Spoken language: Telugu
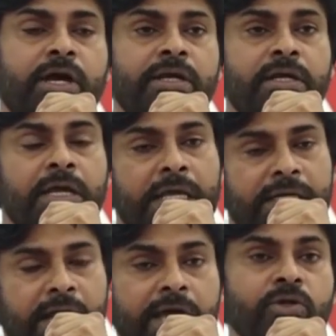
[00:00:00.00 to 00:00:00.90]
కానీ
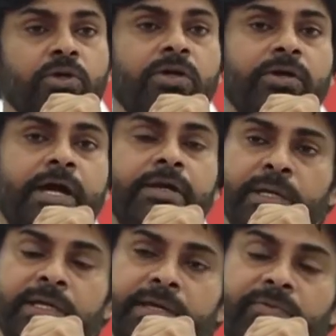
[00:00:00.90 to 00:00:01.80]
నాయకుల్లో కానీ
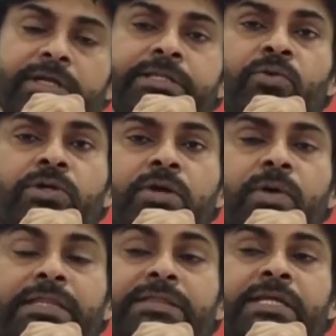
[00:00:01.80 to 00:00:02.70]
ఎవరైతే ఉన్నారో
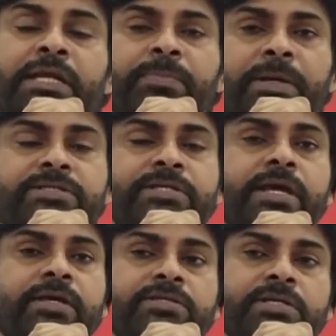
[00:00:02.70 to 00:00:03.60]
వాళ్ళందరినీ
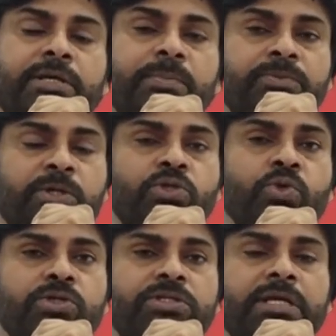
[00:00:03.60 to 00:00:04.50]
ప్రత్యేకించి
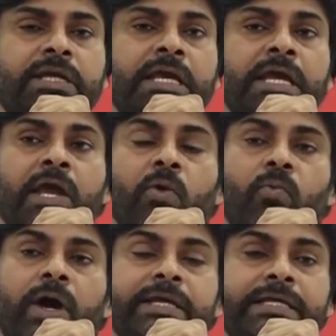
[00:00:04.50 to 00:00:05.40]
తీసుకొచ్చి
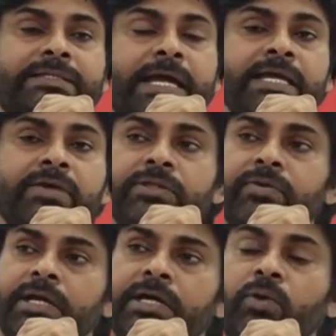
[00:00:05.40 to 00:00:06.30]
వారికి తగిన
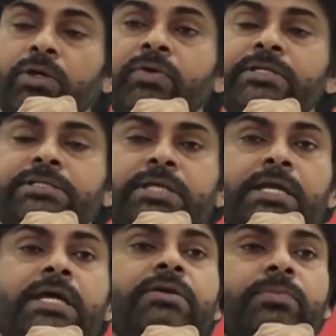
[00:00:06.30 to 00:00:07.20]
విధమైన గౌరవ స్థానాలు